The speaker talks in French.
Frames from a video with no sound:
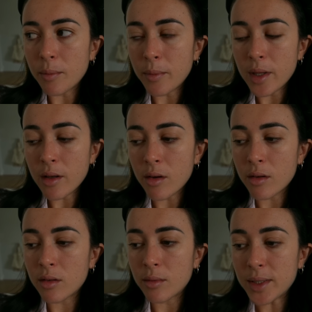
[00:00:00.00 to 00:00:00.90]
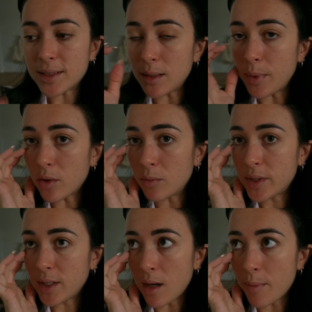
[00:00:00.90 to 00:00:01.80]
mais euh, bah, c'est hyper
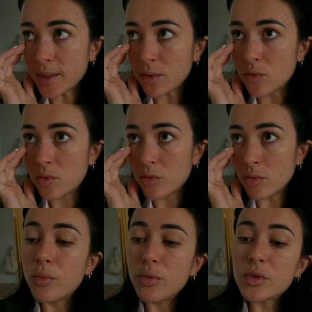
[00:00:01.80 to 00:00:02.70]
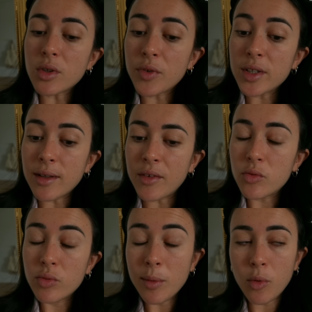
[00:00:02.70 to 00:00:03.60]
compliqué à passer au-dessus. Plus en fait avec
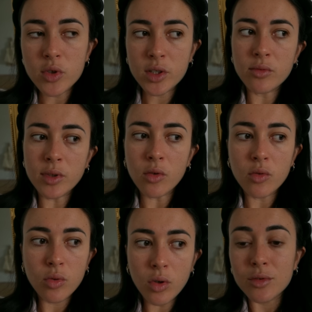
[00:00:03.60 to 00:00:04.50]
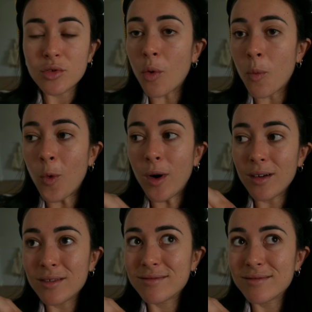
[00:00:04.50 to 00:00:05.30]
tous les projets qu'on a en cours, sans moi,